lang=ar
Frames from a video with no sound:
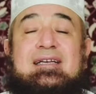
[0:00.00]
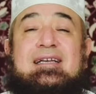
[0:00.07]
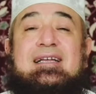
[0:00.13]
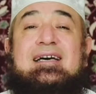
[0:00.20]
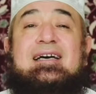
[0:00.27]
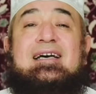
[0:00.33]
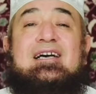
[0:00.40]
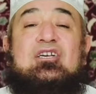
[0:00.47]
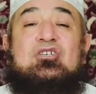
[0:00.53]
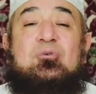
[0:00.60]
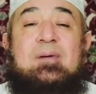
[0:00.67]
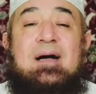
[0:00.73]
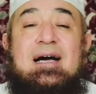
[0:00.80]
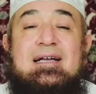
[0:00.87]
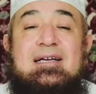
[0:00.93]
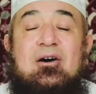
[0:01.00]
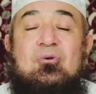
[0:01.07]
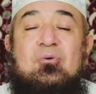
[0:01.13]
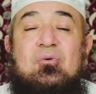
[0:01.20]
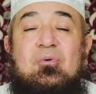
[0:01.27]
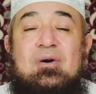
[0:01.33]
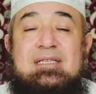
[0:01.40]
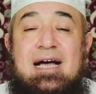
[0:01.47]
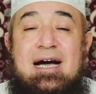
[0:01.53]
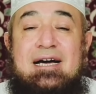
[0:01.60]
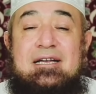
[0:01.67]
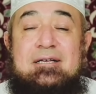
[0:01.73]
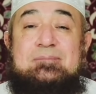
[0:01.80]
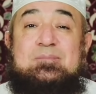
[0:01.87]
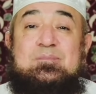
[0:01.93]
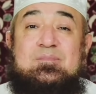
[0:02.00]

الله سبحانه وتعالى